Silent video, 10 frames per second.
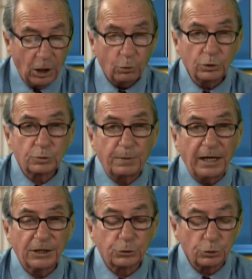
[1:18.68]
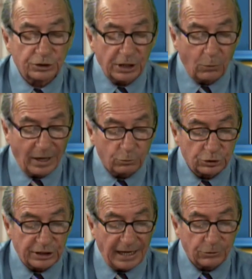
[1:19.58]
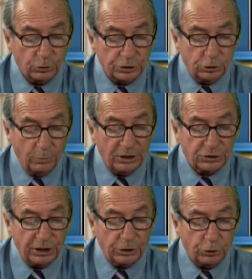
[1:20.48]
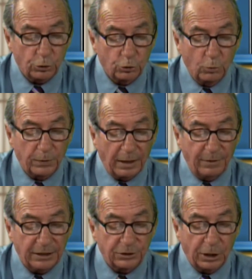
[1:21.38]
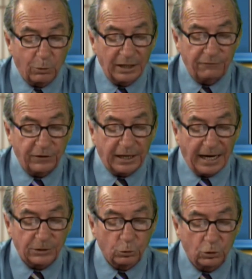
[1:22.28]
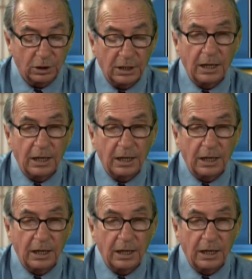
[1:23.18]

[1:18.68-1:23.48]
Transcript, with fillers: Os presos são acusados de homicídio duplamente qualificado